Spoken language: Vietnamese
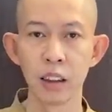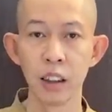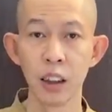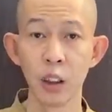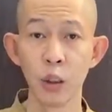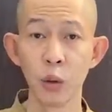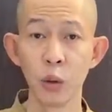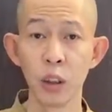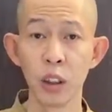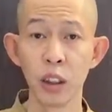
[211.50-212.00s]

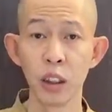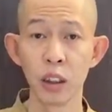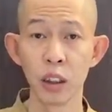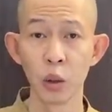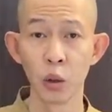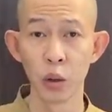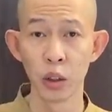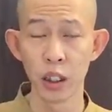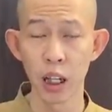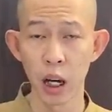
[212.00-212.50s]
Nhiều
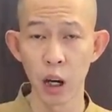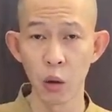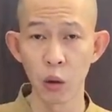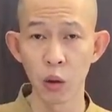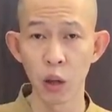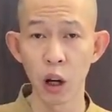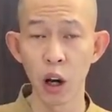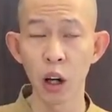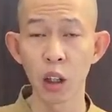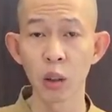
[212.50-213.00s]
người tuổi
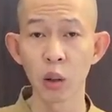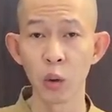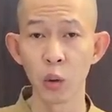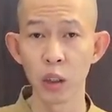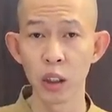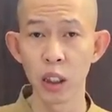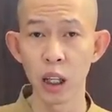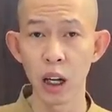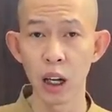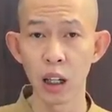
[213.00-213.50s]
Dậu có
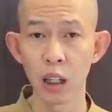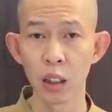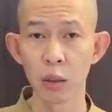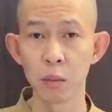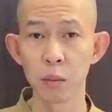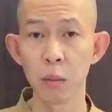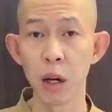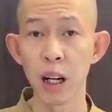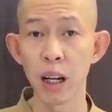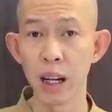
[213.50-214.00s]
tuổi
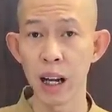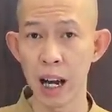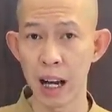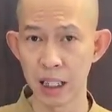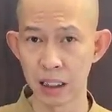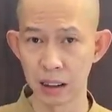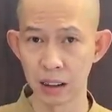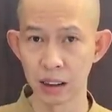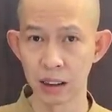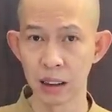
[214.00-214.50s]
thơ bất
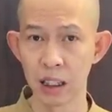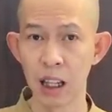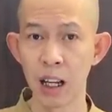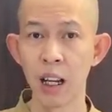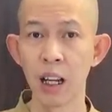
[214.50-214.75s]
hạnh,